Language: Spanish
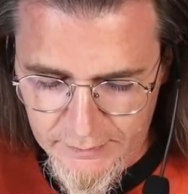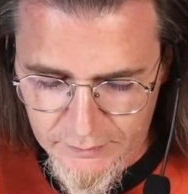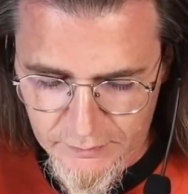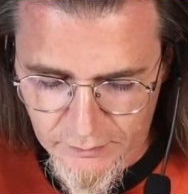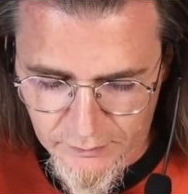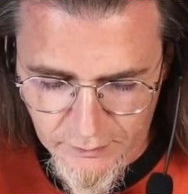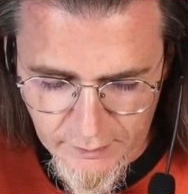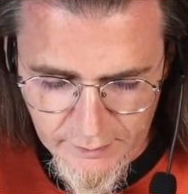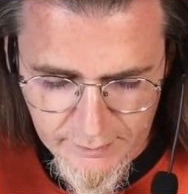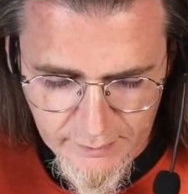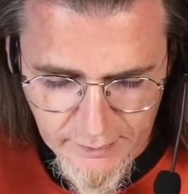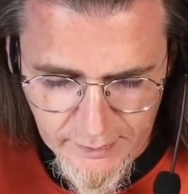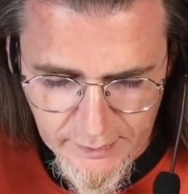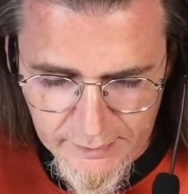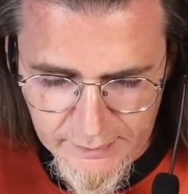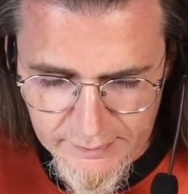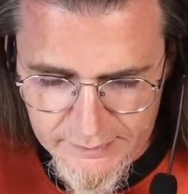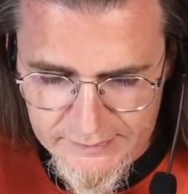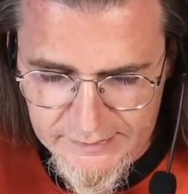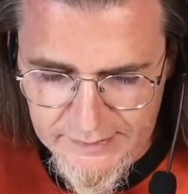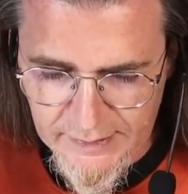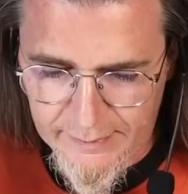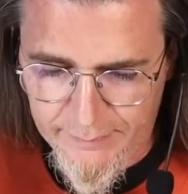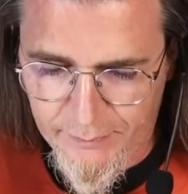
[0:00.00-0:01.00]
Yo creo
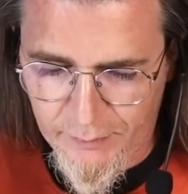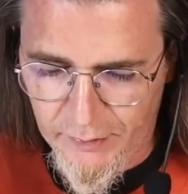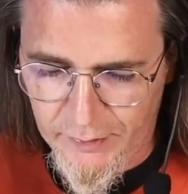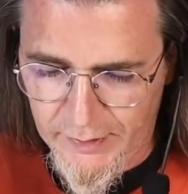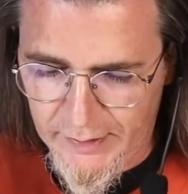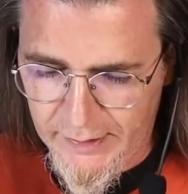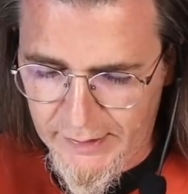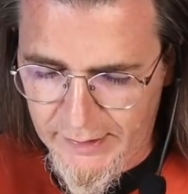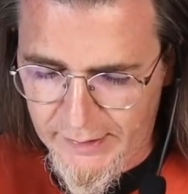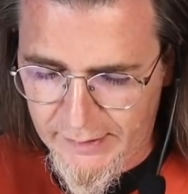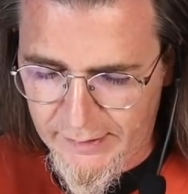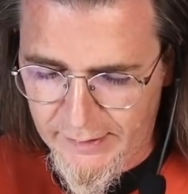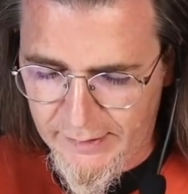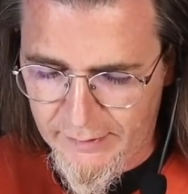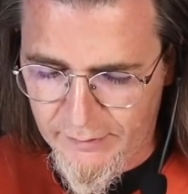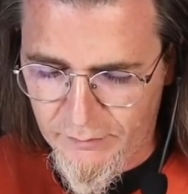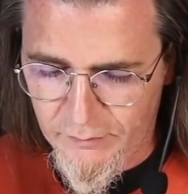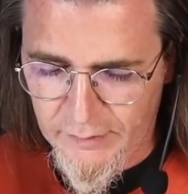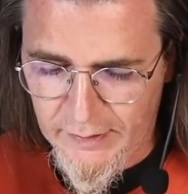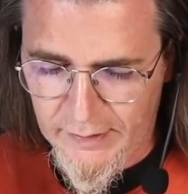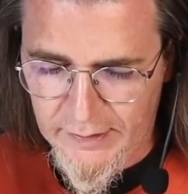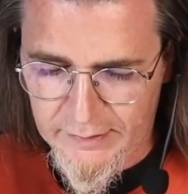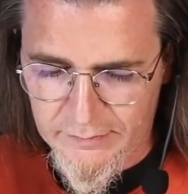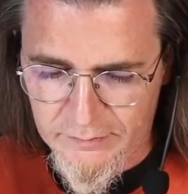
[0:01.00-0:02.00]
que se le podía dar
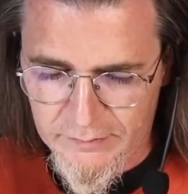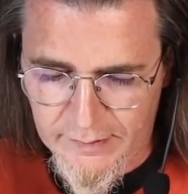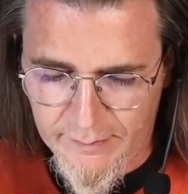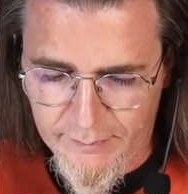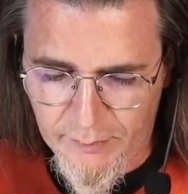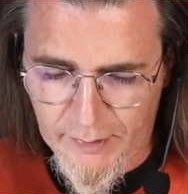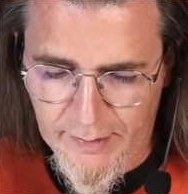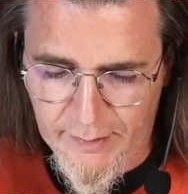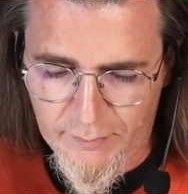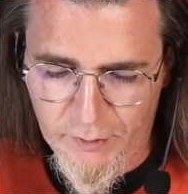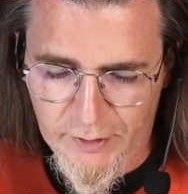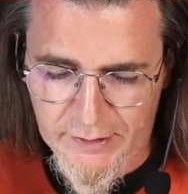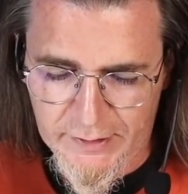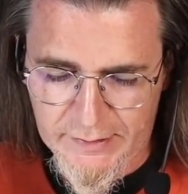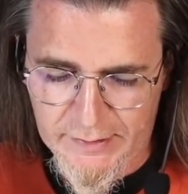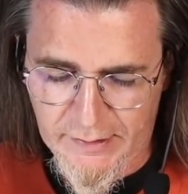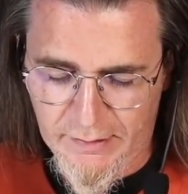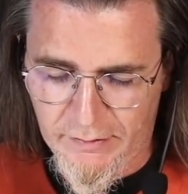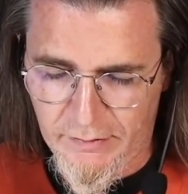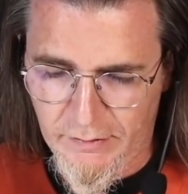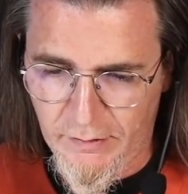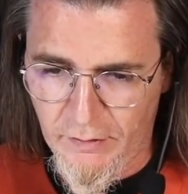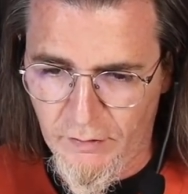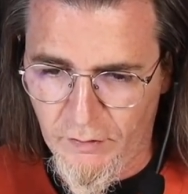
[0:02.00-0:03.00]
un tipo de
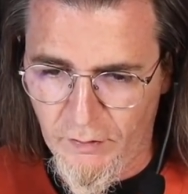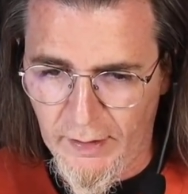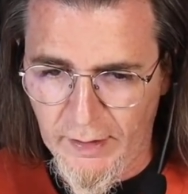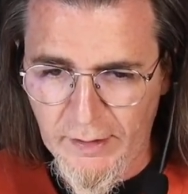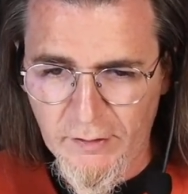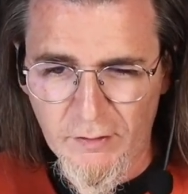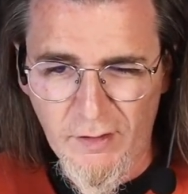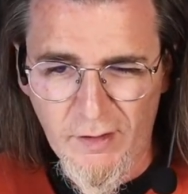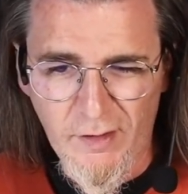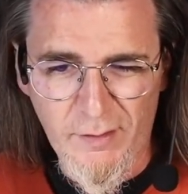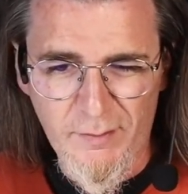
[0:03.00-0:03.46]
amonestación o algo.